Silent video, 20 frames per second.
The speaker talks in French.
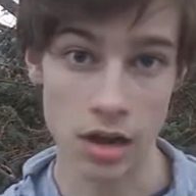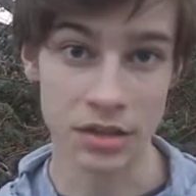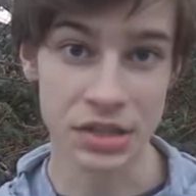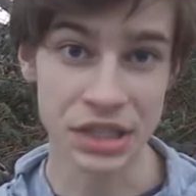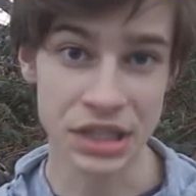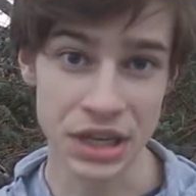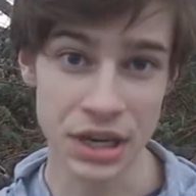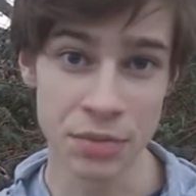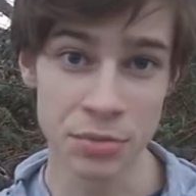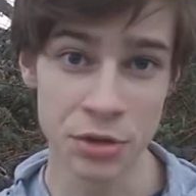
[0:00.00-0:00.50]
La
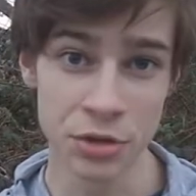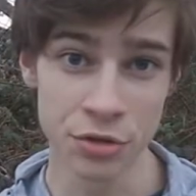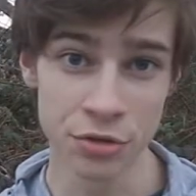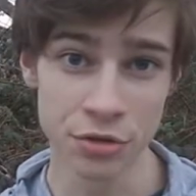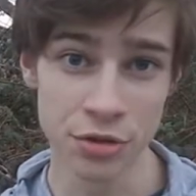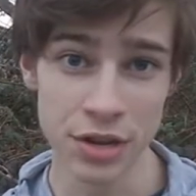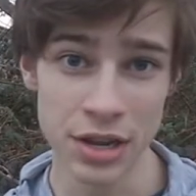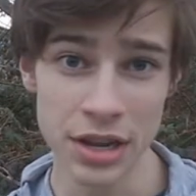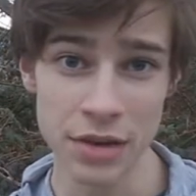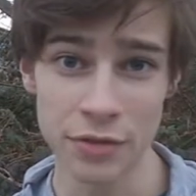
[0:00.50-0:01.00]
description
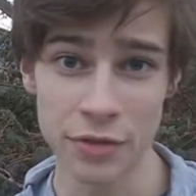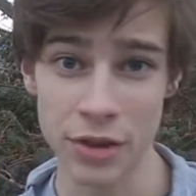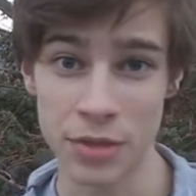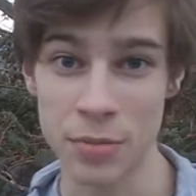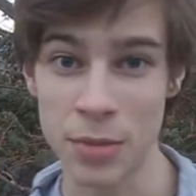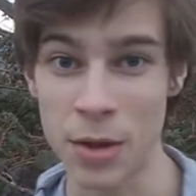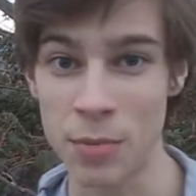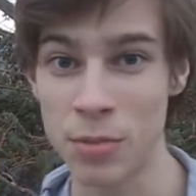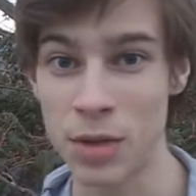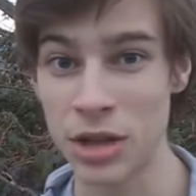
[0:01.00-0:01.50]
de l'île
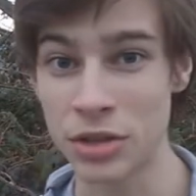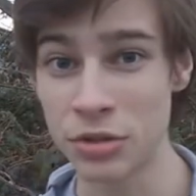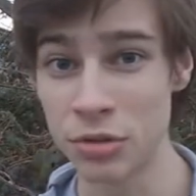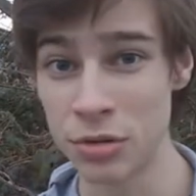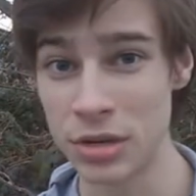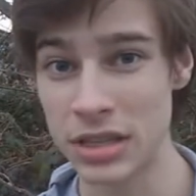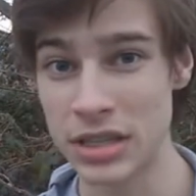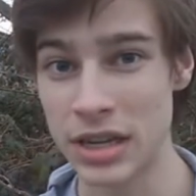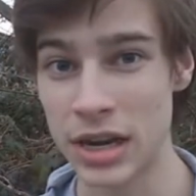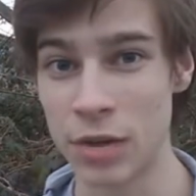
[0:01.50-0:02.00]
faite par
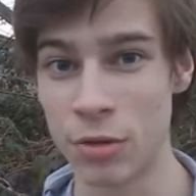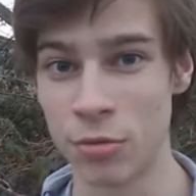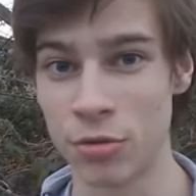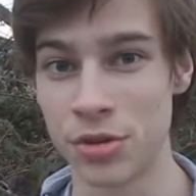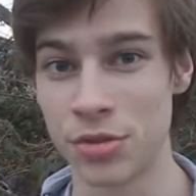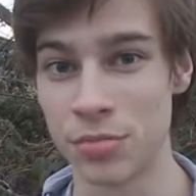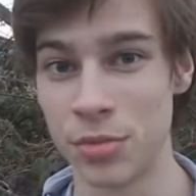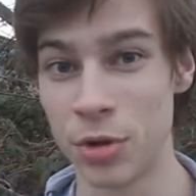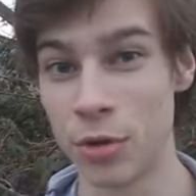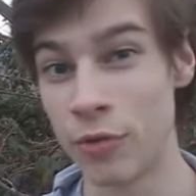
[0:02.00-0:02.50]
Platon est très
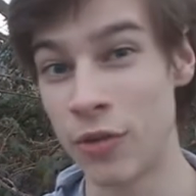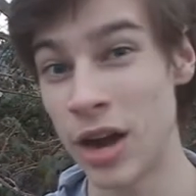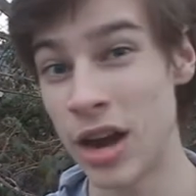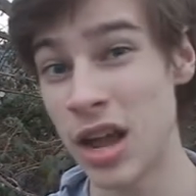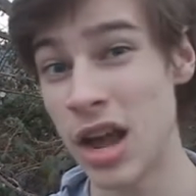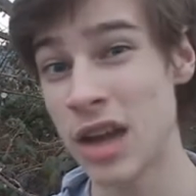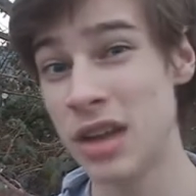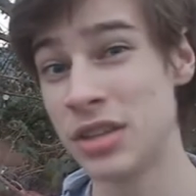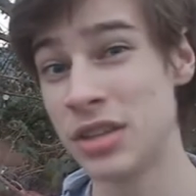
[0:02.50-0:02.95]
longue, mais on va aller à